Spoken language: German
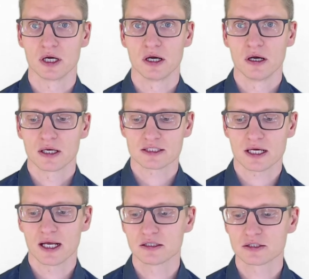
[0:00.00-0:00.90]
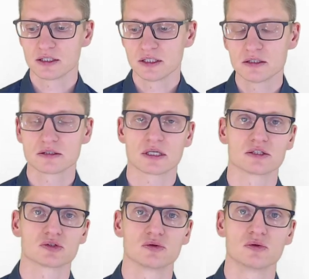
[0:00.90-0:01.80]
Das alles dient
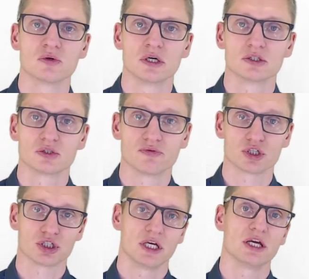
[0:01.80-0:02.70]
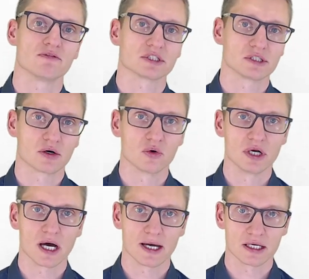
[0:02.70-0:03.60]
dazu, zu verstehen, was der
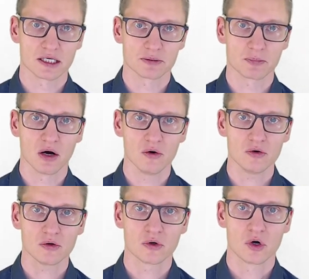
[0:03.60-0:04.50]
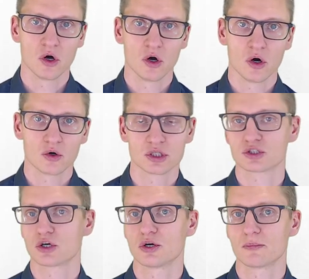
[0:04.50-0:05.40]
Kunde eigentlich braucht und jetzt
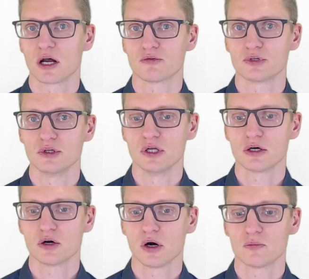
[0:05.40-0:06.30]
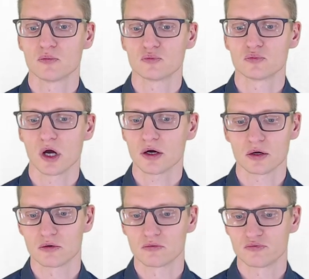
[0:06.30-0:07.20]
könnte man auf die Idee kommen, naja,
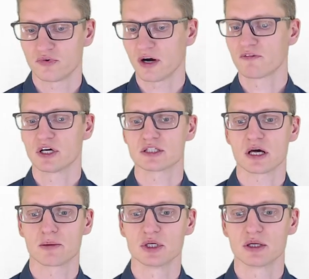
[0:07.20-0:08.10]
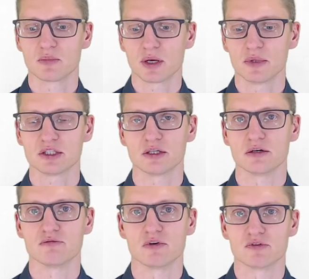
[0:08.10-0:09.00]
dann fangen wir jetzt an mit Implementieren. Wir
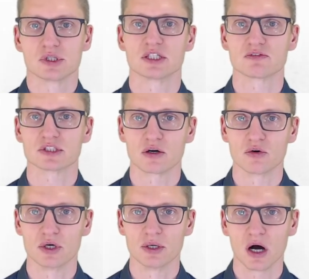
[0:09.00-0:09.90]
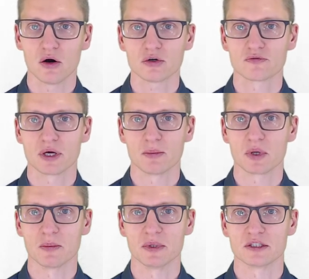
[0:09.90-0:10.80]
wissen jetzt, was der Kunde braucht und wir
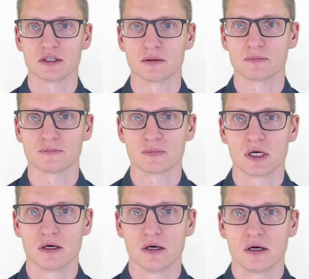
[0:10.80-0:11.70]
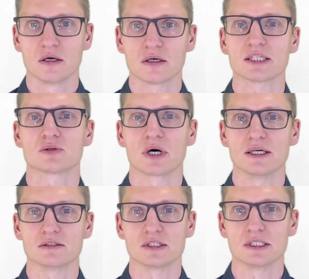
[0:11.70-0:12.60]
implementieren. Dazu ein
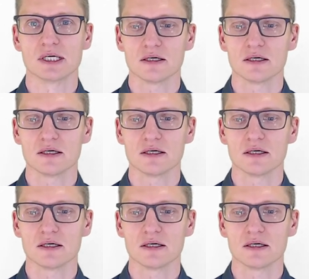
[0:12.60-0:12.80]
Zitat.